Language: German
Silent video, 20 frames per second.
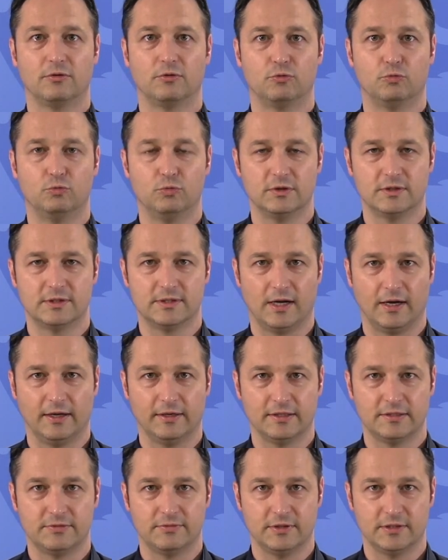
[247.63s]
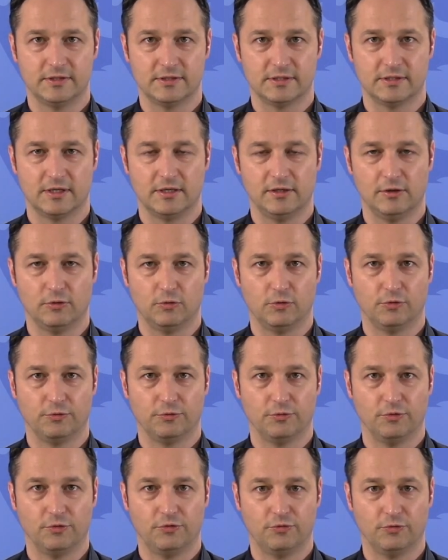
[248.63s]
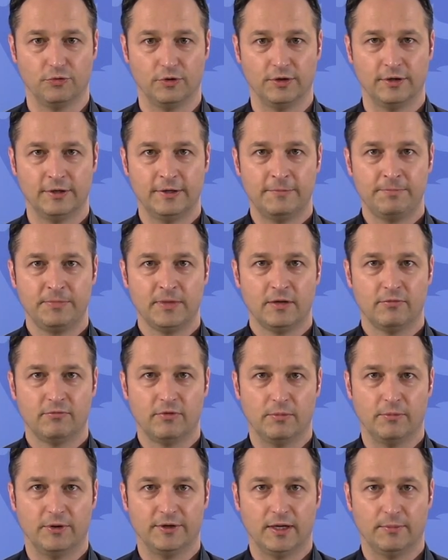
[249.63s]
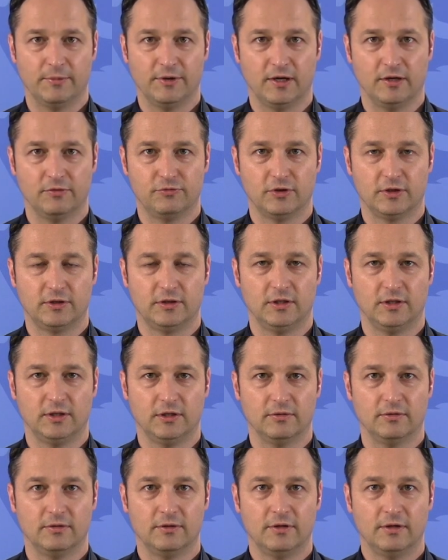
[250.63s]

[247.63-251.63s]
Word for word: gute Sache, dass wir diese Sanierungen durchführen, weil man damit einfach die